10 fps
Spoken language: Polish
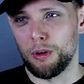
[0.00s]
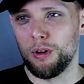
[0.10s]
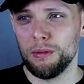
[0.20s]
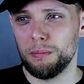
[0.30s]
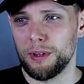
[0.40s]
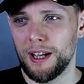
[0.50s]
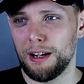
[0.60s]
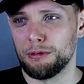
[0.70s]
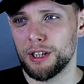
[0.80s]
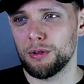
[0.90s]
bo on
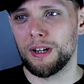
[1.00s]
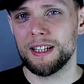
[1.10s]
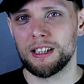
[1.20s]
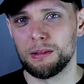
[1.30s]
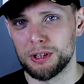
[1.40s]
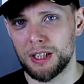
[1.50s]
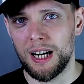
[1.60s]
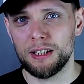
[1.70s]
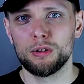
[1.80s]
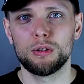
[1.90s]
pojechał nie do gasa do
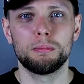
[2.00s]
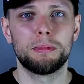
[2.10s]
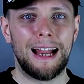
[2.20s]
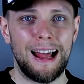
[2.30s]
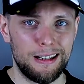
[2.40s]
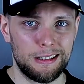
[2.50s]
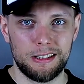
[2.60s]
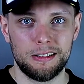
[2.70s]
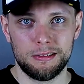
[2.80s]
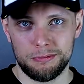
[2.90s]
mieszkania, tylko do
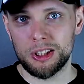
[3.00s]
pralni.